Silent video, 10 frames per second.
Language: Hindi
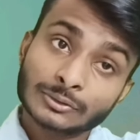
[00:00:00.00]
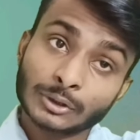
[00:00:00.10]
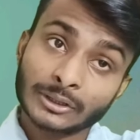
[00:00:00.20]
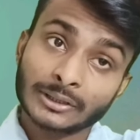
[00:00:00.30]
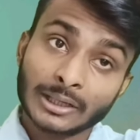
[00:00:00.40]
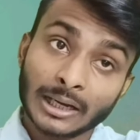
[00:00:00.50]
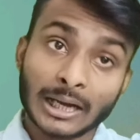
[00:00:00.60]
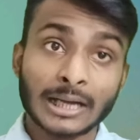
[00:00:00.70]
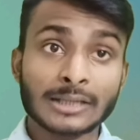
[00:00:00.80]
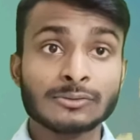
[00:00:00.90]
सॉरी
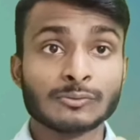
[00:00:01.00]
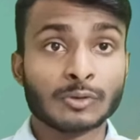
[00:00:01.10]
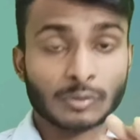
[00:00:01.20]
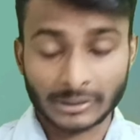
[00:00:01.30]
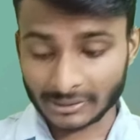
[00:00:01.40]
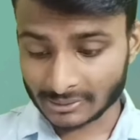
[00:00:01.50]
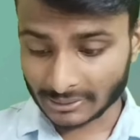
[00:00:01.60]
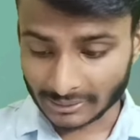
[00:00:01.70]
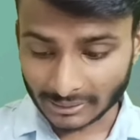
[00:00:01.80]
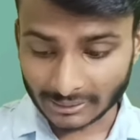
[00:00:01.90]
आज वो क्वेरीज
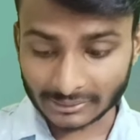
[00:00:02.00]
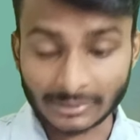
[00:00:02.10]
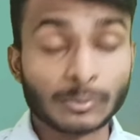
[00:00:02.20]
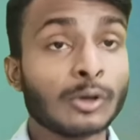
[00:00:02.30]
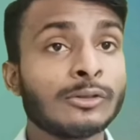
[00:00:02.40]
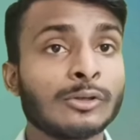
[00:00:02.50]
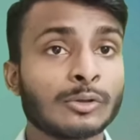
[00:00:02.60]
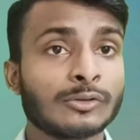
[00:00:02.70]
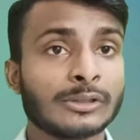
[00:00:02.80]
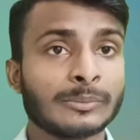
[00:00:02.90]
क्लियर करते हैं बहुत
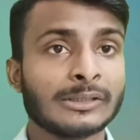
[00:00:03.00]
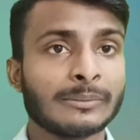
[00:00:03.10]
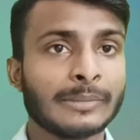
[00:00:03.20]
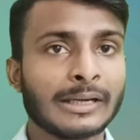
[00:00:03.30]
दिनों से मतलब